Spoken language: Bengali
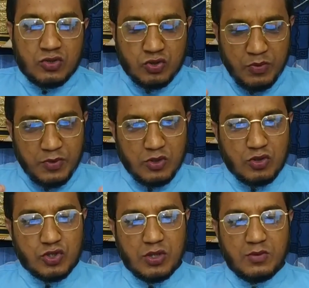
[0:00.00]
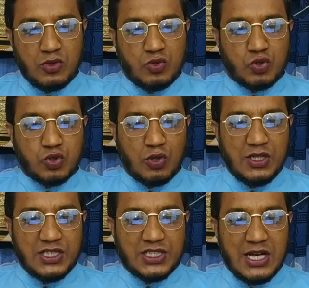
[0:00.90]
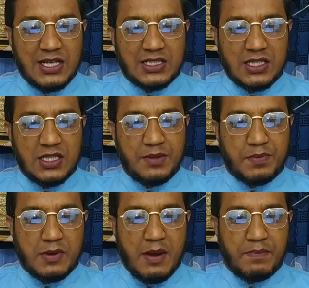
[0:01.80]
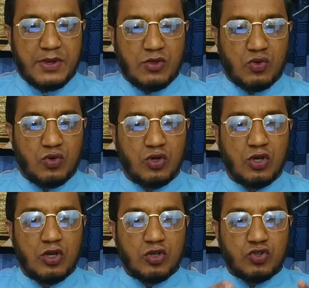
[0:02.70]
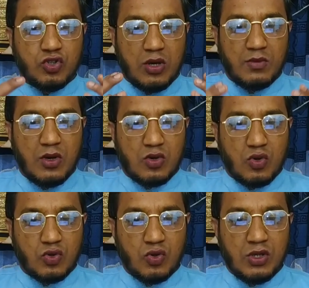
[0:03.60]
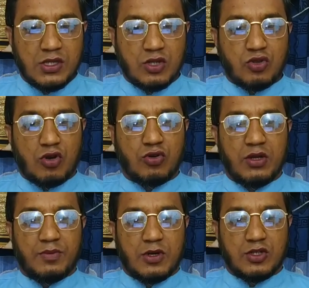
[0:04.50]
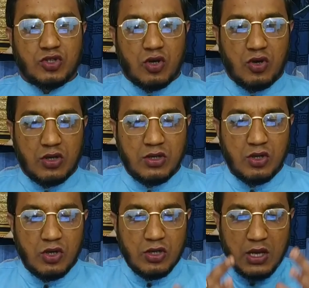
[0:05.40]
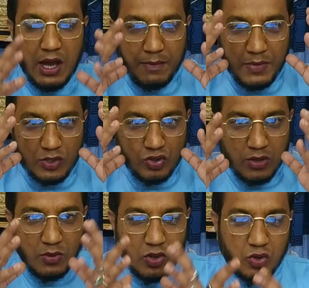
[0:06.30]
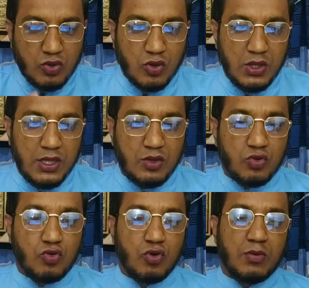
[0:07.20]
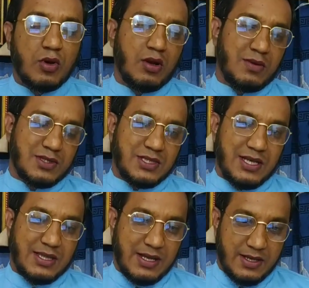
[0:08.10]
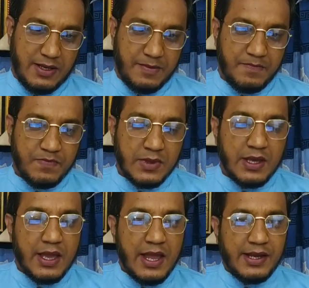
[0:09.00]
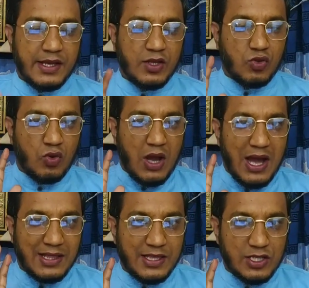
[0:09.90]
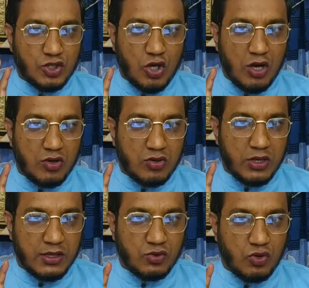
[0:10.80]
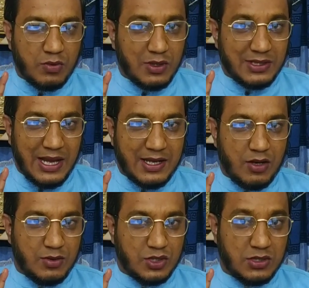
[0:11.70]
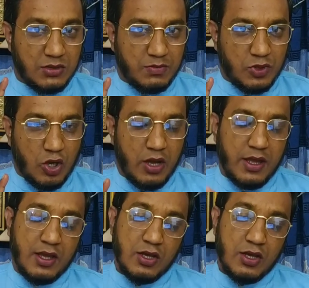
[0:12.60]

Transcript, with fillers: সুপ্রিয় দর্শক বন্ধু শনির সাড়ে সাতির প্রভাব কিন্তু জন্ম কুণ্ডলিতে তখনই পড়ে যখন আপনার জন্ম কুণ্ডলি দুর্বল অবস্থায় থাকে এটি কিন্তু হাতের ছকের দুর্বল থাকা নয়